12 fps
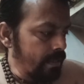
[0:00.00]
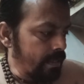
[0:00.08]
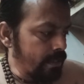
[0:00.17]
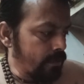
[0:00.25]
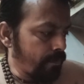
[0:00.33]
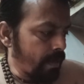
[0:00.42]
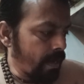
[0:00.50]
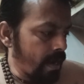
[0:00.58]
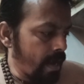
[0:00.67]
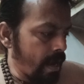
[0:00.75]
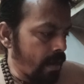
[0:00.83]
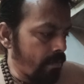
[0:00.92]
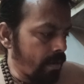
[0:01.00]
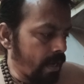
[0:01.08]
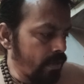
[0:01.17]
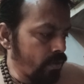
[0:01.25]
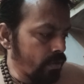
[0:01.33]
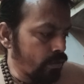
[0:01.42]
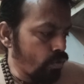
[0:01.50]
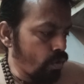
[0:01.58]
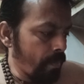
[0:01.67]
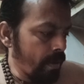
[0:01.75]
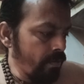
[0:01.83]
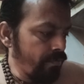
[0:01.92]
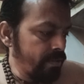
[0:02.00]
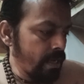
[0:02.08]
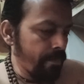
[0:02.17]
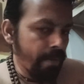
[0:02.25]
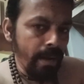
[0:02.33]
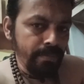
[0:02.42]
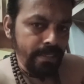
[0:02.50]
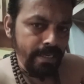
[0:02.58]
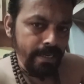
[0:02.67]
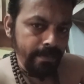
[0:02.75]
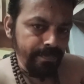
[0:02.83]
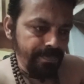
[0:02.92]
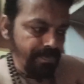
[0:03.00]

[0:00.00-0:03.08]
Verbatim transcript: किस प्रकार आक्रमणकारी शत्रुओं पर विजय प्राप्त किया